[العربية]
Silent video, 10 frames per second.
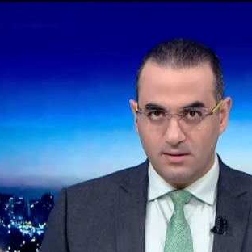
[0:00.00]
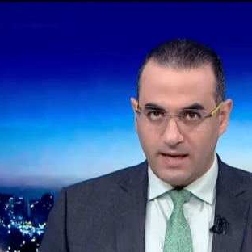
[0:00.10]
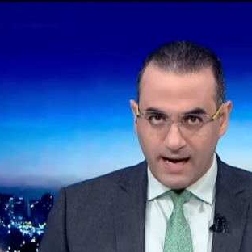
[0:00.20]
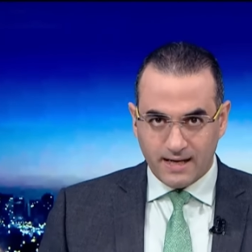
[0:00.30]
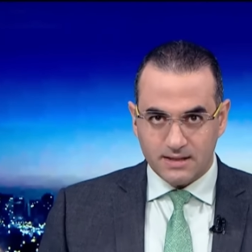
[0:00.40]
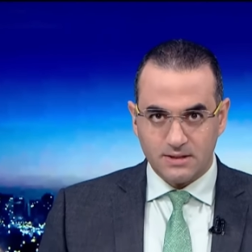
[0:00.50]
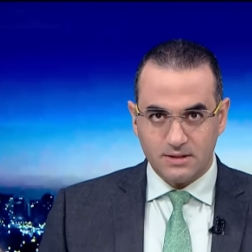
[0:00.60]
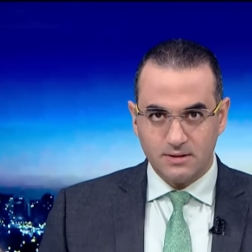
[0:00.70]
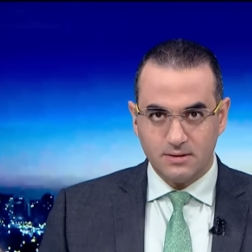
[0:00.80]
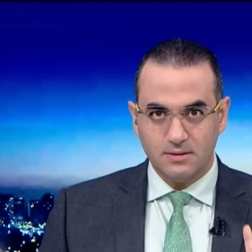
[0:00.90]

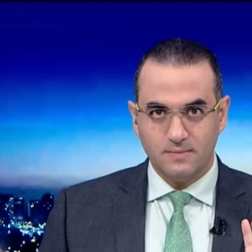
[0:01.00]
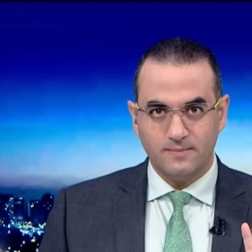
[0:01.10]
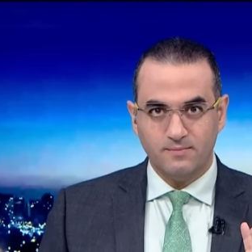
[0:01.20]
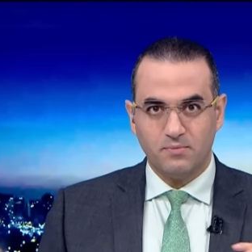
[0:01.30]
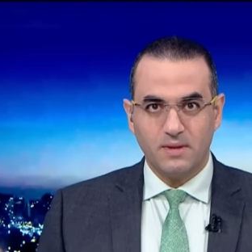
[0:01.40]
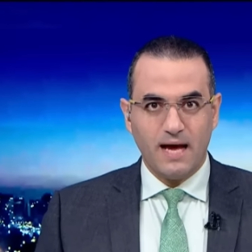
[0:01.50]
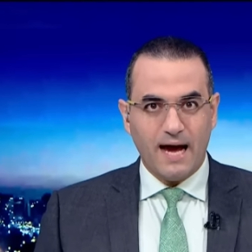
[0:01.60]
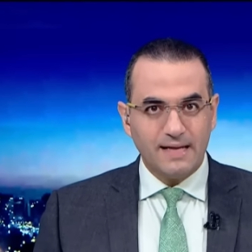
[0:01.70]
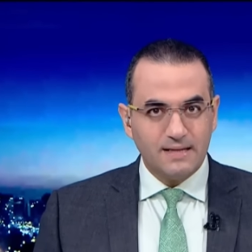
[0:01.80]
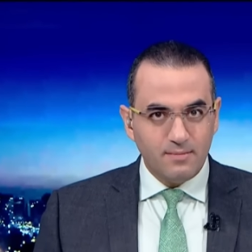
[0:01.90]
نركز
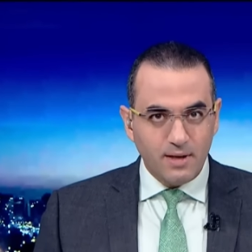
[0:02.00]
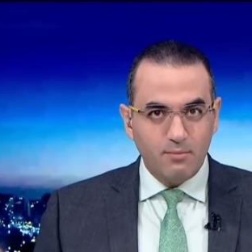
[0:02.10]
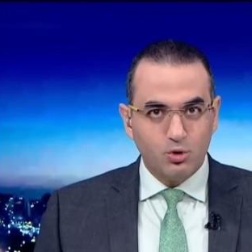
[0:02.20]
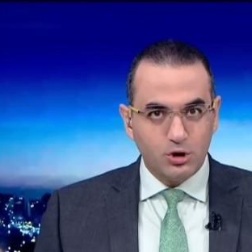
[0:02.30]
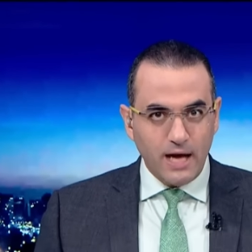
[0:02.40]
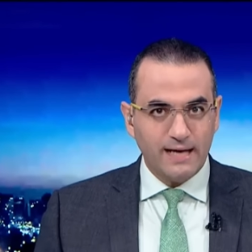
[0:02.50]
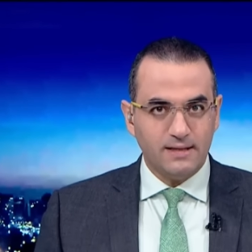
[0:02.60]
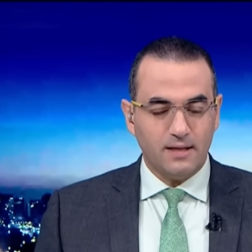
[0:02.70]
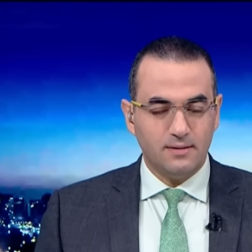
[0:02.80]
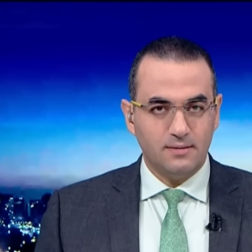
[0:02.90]
حد من
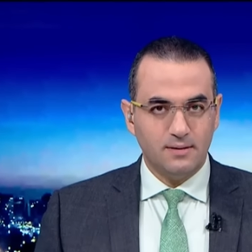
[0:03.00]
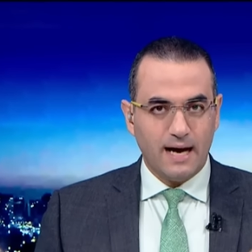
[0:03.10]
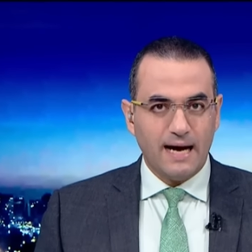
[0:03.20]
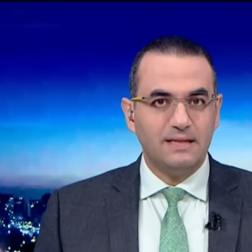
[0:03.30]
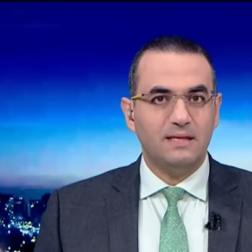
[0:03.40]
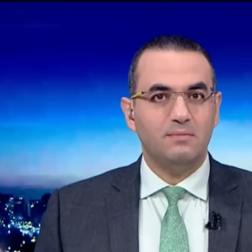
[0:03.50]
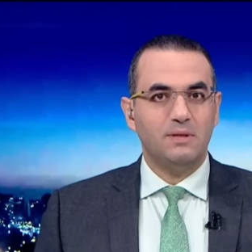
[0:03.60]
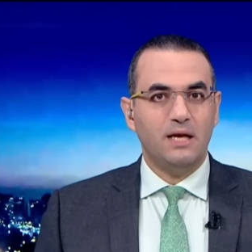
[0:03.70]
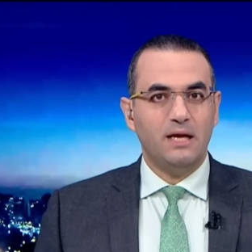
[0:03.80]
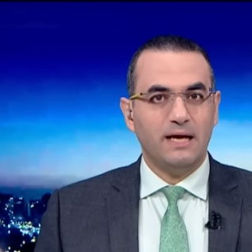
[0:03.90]
المتحده حد
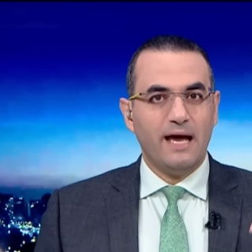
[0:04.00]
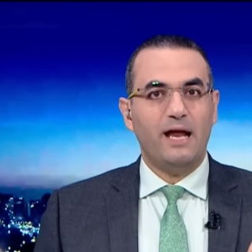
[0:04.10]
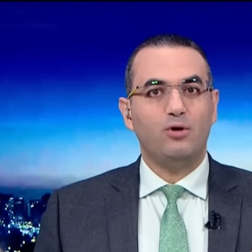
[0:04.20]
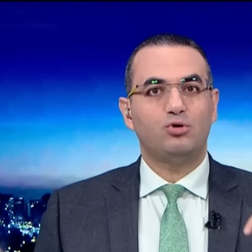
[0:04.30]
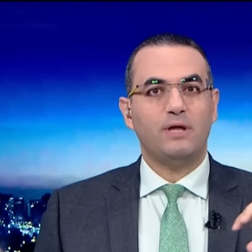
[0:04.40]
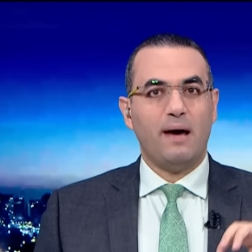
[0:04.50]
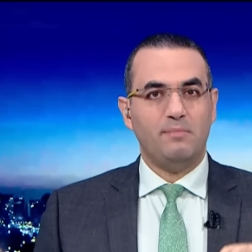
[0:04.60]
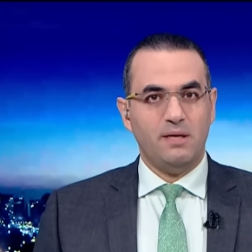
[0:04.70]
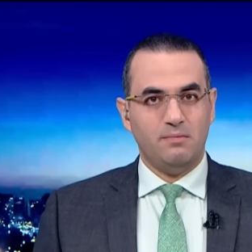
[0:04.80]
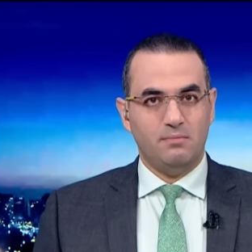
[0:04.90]
من اللي جاله
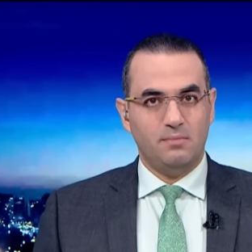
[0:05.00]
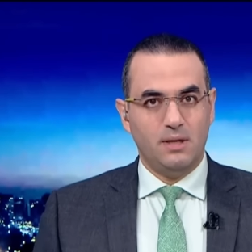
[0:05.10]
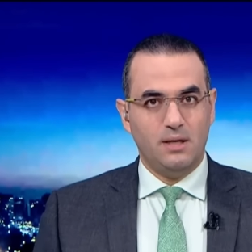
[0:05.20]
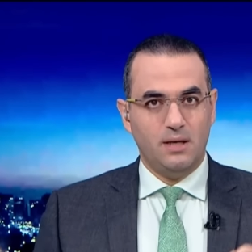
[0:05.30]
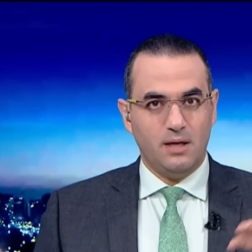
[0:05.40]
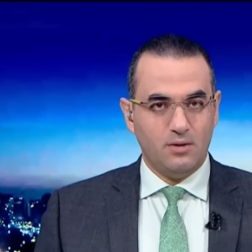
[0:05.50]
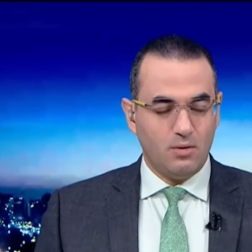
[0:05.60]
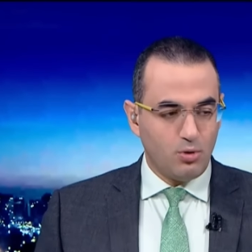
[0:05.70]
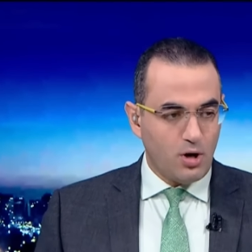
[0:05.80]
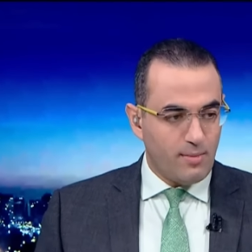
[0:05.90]
التعميم
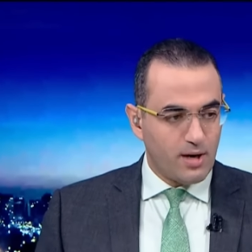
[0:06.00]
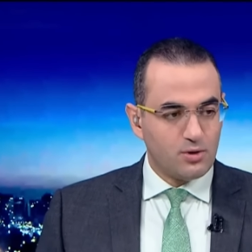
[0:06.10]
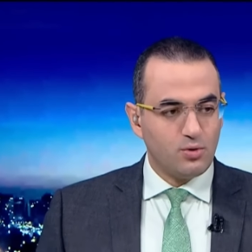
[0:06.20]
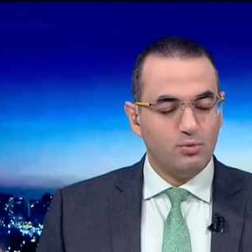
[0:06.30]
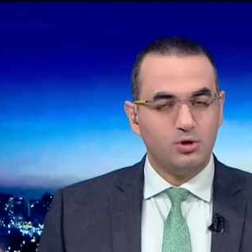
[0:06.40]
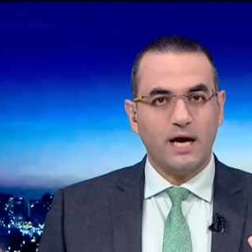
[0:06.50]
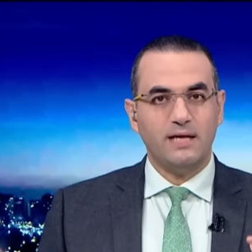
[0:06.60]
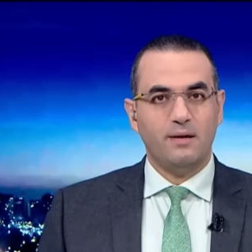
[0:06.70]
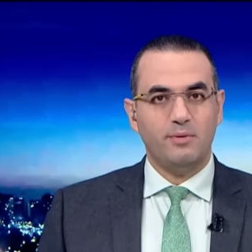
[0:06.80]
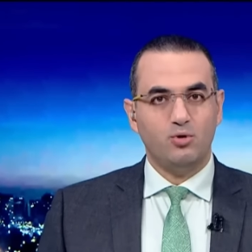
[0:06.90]
انه المخابرات
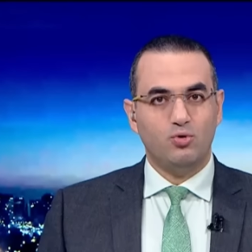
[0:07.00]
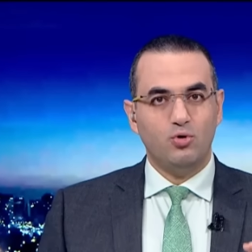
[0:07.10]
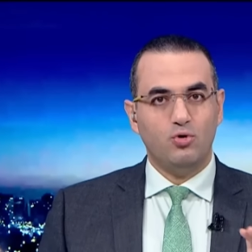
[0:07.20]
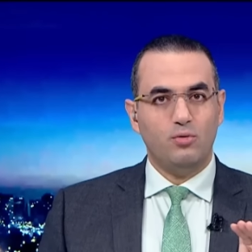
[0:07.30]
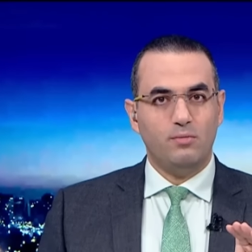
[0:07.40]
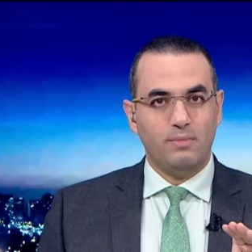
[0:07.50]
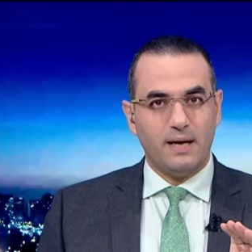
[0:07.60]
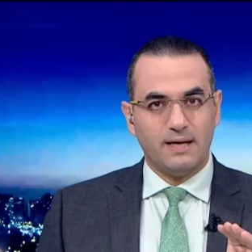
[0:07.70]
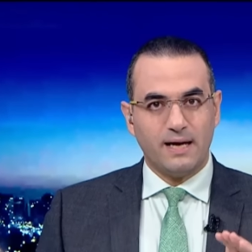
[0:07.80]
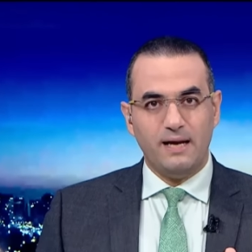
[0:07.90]
المتحده بيقولوا
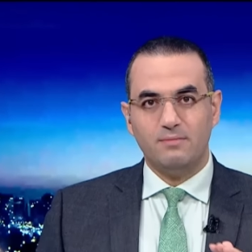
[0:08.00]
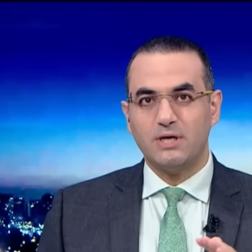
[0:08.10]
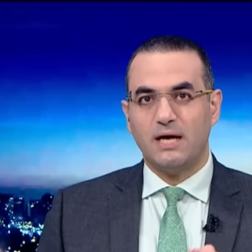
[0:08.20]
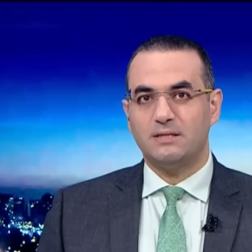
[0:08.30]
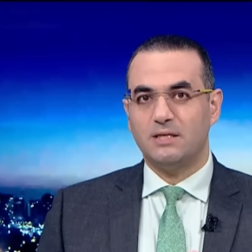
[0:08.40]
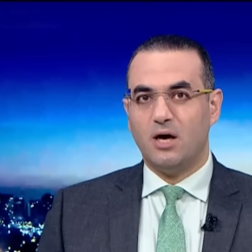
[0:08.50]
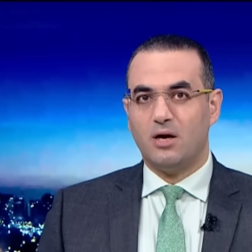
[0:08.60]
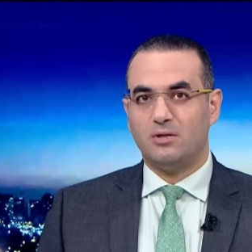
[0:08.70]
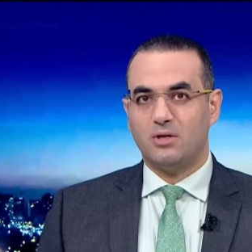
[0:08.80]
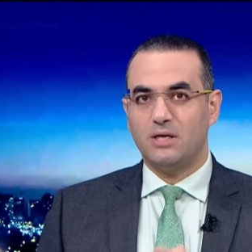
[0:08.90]
ما نتكلمش عن
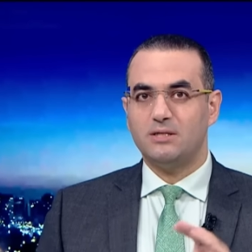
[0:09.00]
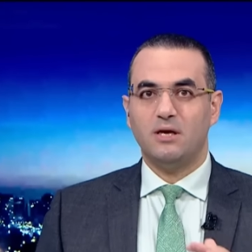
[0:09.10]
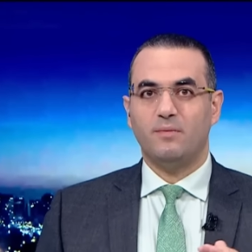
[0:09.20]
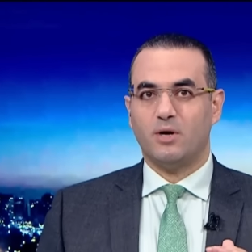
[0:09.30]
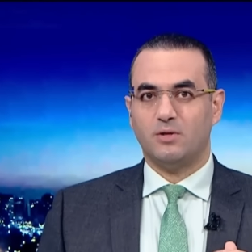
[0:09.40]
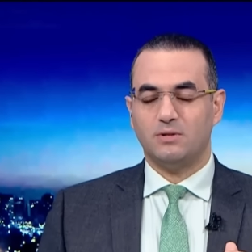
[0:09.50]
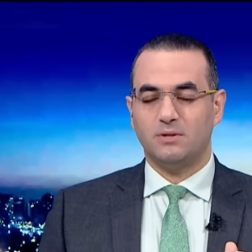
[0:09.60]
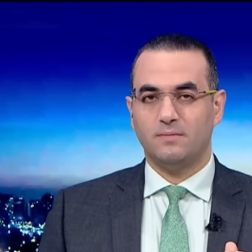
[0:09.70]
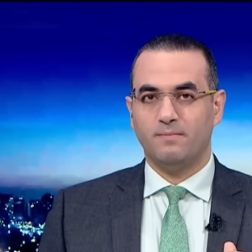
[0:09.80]
زياره الرئيس الاماراتي